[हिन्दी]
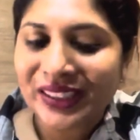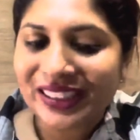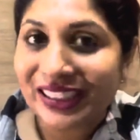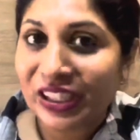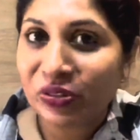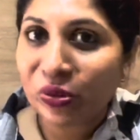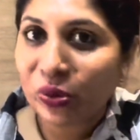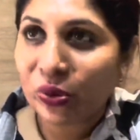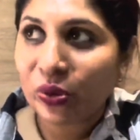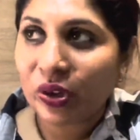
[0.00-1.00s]
कल
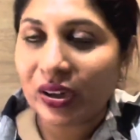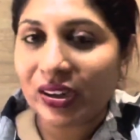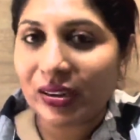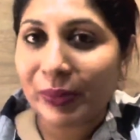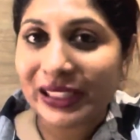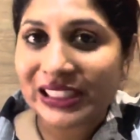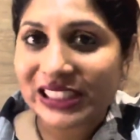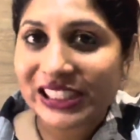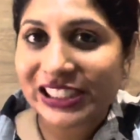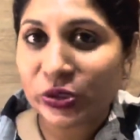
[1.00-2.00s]
वो माई
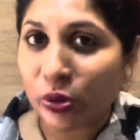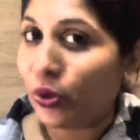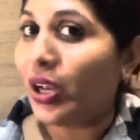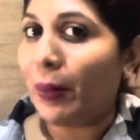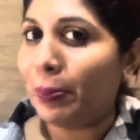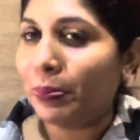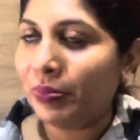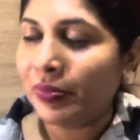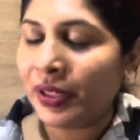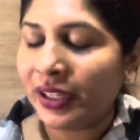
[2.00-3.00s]
सिस्टर इज़ गोइंग टू कम
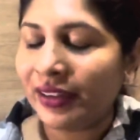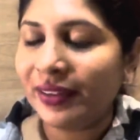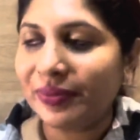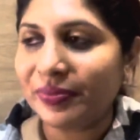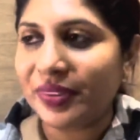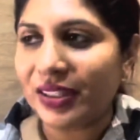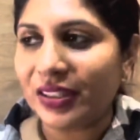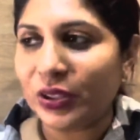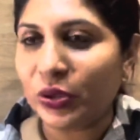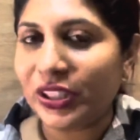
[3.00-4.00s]
हियर
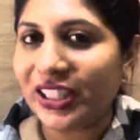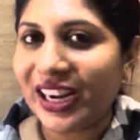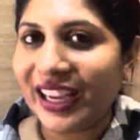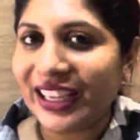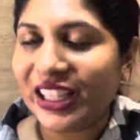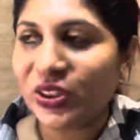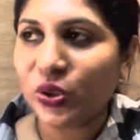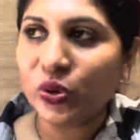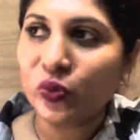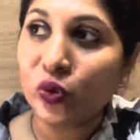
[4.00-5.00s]
तो इधर आएगी तो
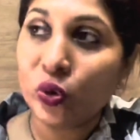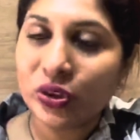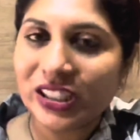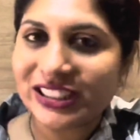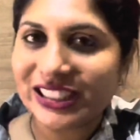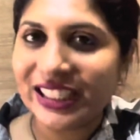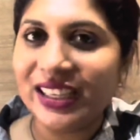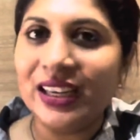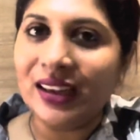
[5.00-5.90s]
वो उधर से